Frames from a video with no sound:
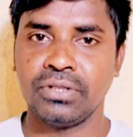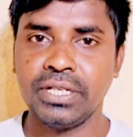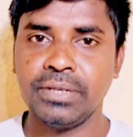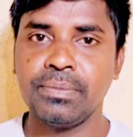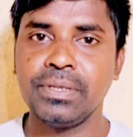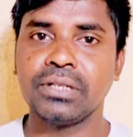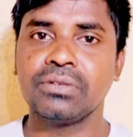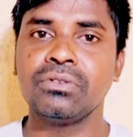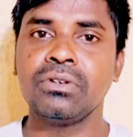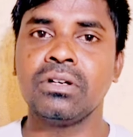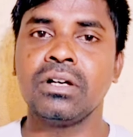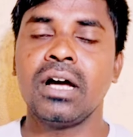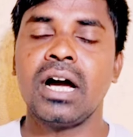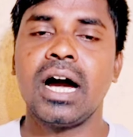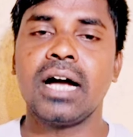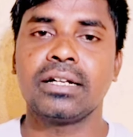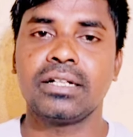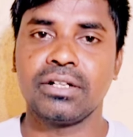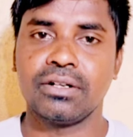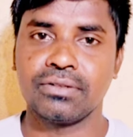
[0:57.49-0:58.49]
కొన్ని మీకు
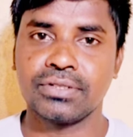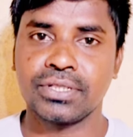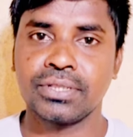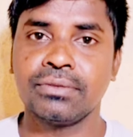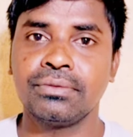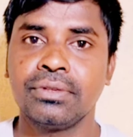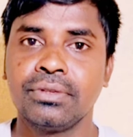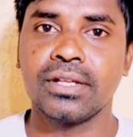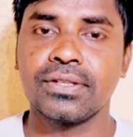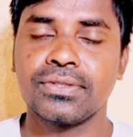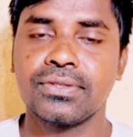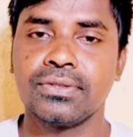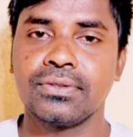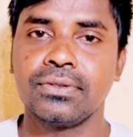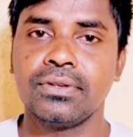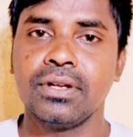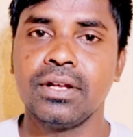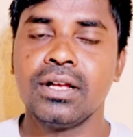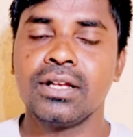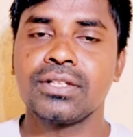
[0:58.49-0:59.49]
ఆ డౌట్స్
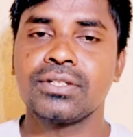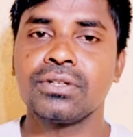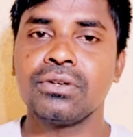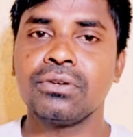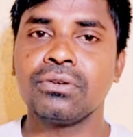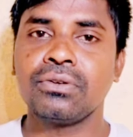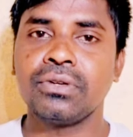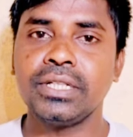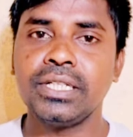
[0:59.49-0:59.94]
ఉండొచ్చు సో